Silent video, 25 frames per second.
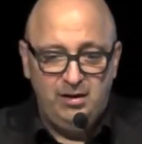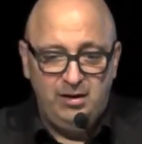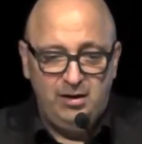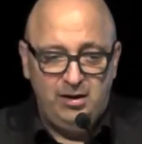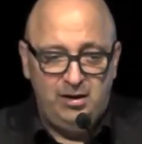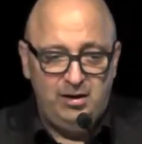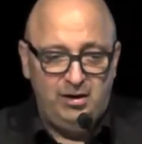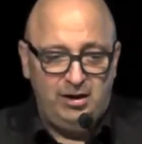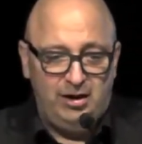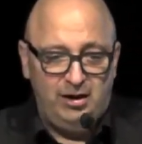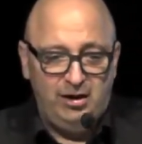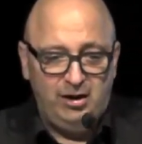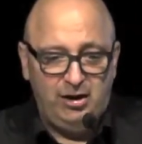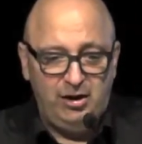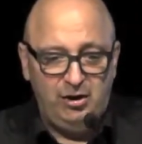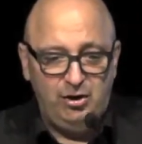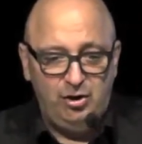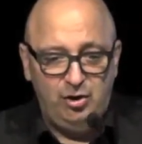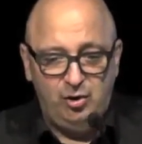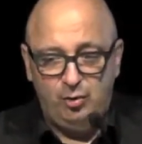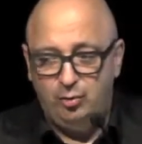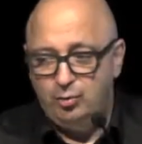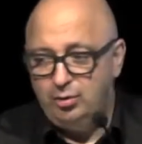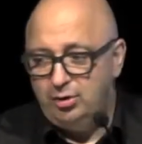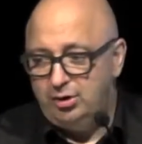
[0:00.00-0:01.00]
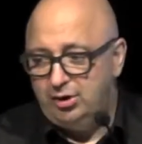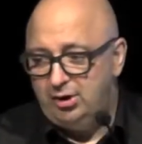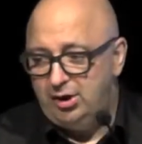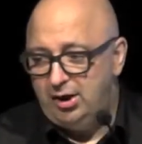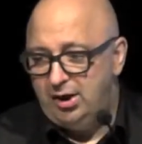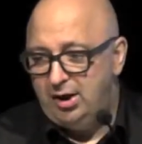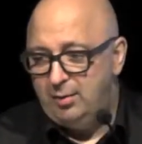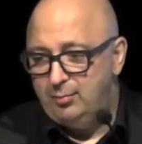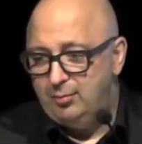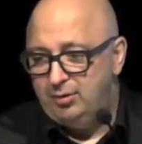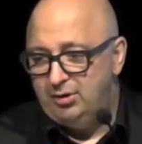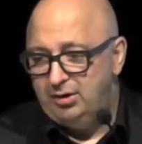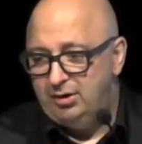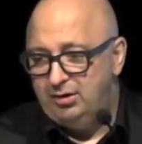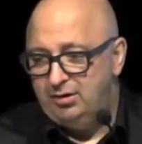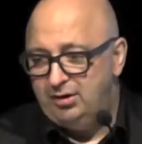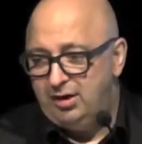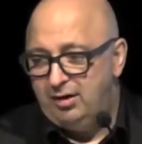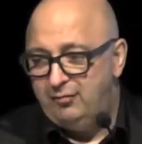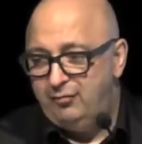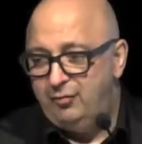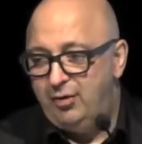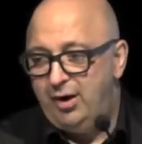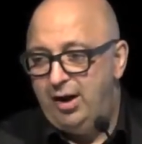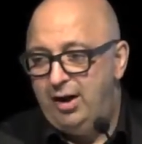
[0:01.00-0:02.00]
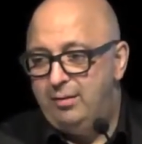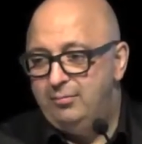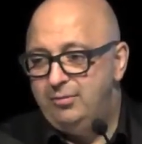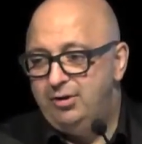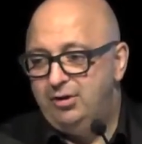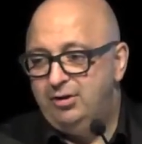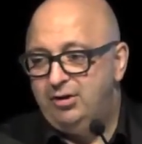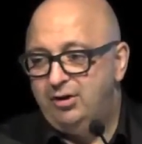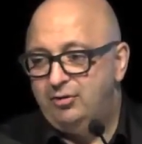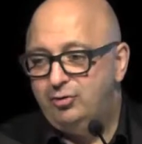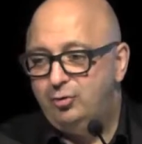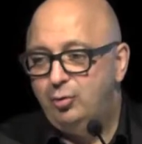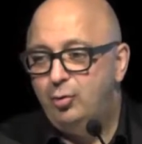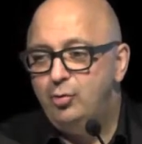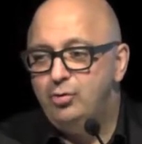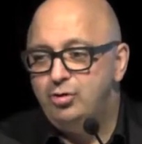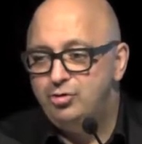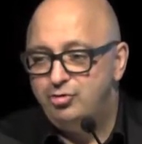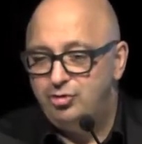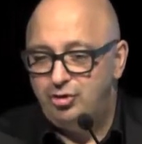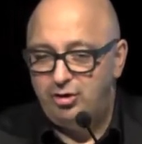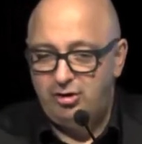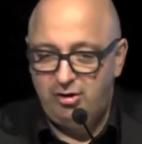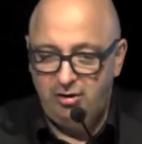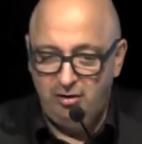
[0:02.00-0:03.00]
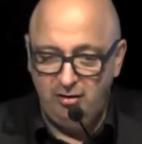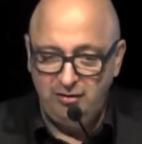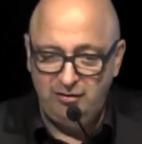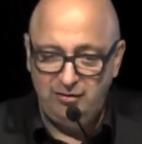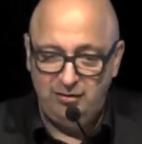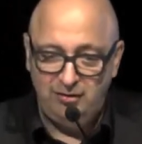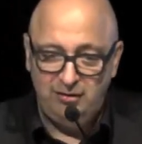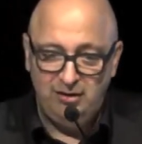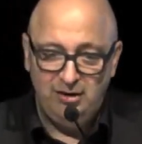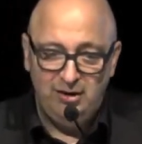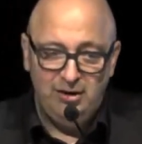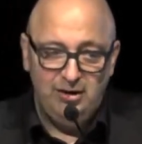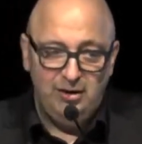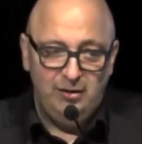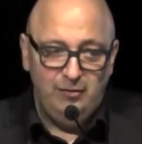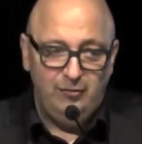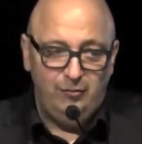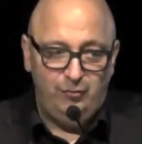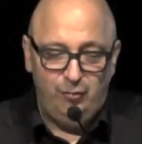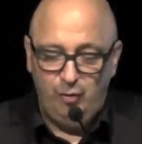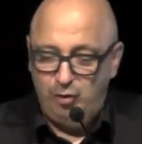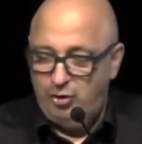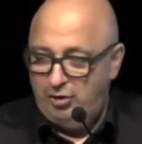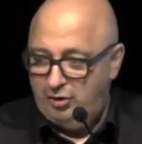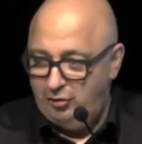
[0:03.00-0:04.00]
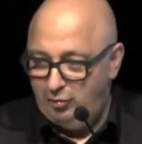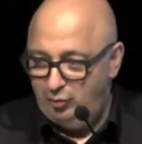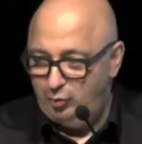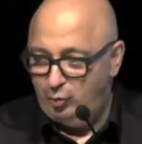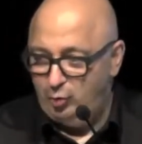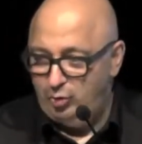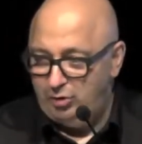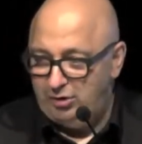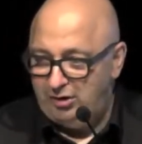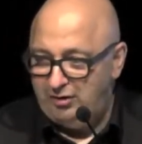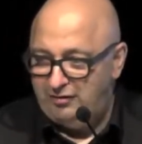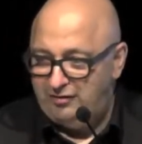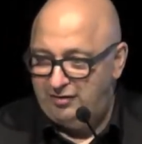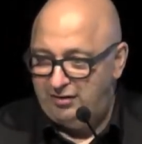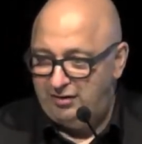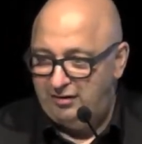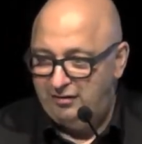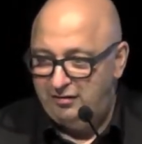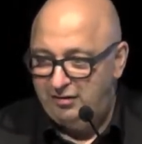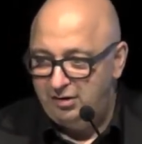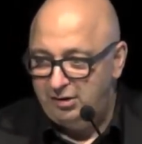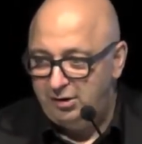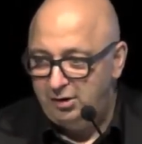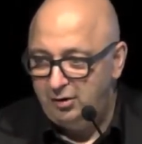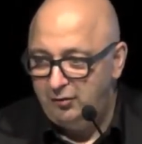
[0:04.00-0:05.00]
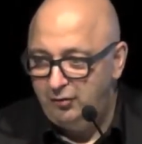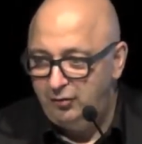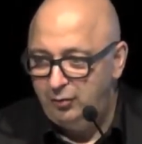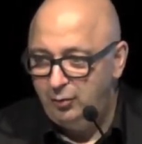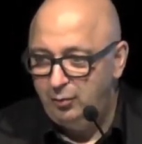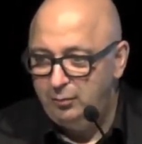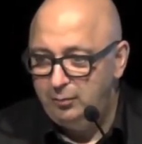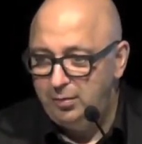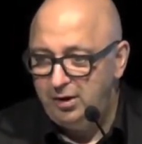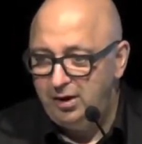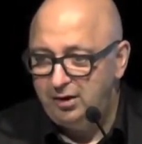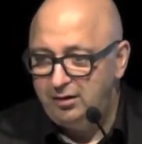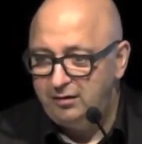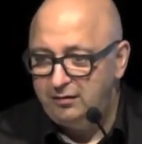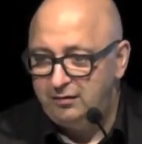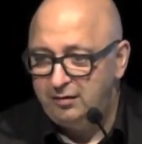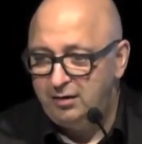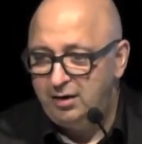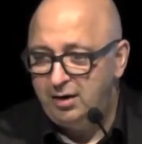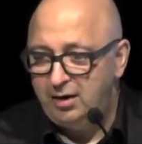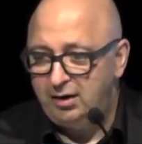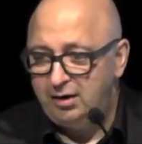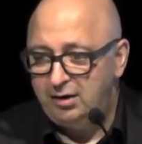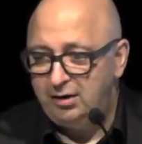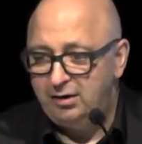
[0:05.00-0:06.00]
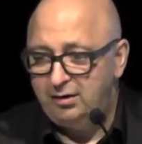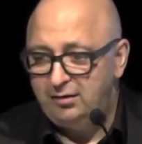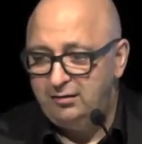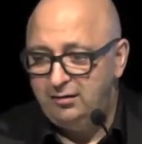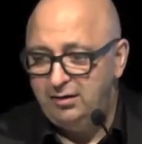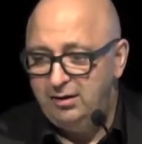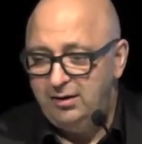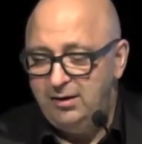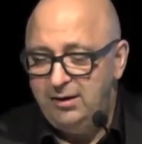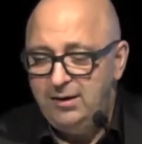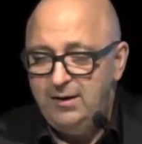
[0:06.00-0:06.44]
in eine Region kamen, in der vor allem die katholische Kirche für die sogenannte Integration beigetragen hat.